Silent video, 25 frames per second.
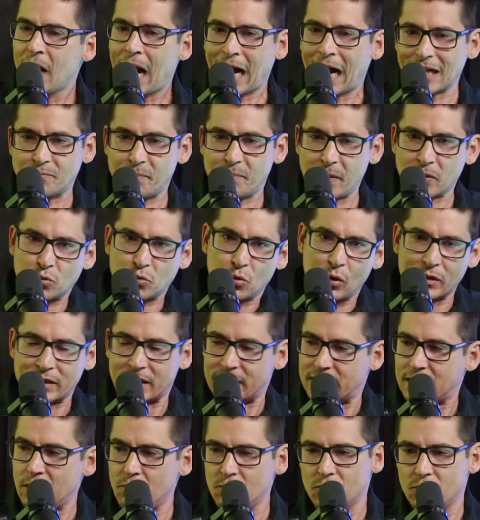As pessoas
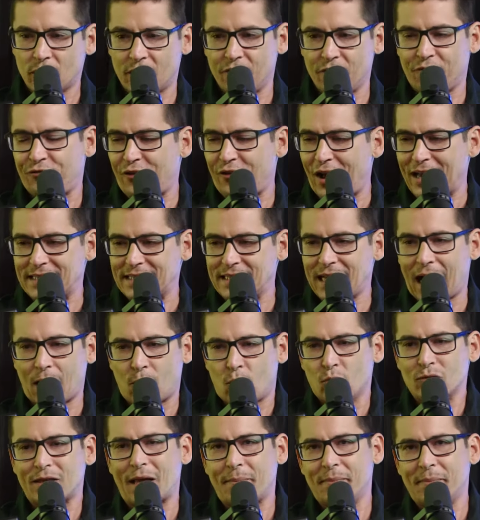que são que fazem a
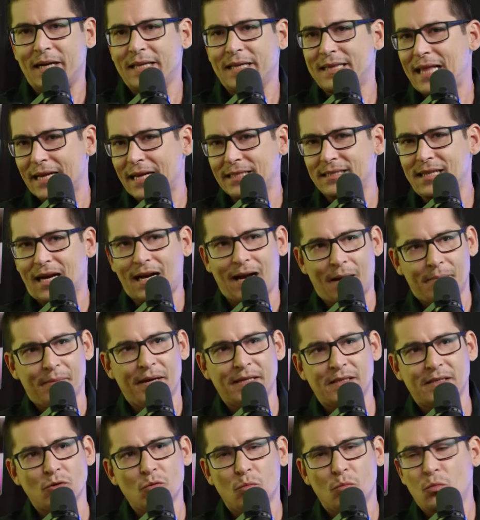contabilidade da
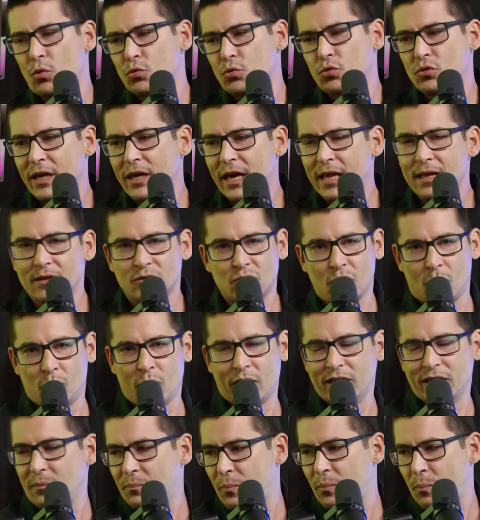cabeça do mundo delas em uma
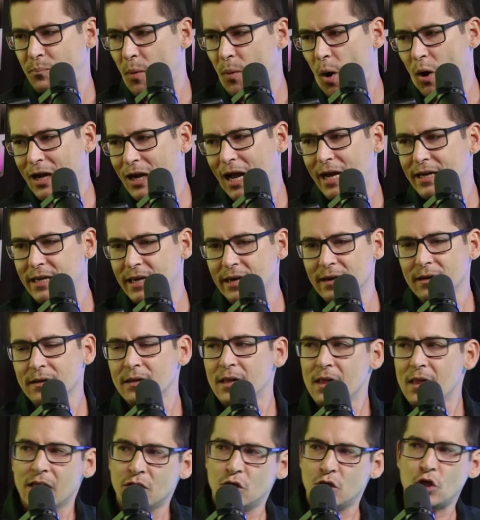moeda porcaria,
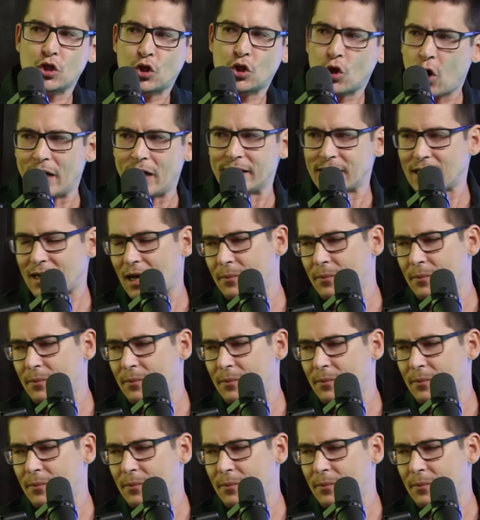destrói essa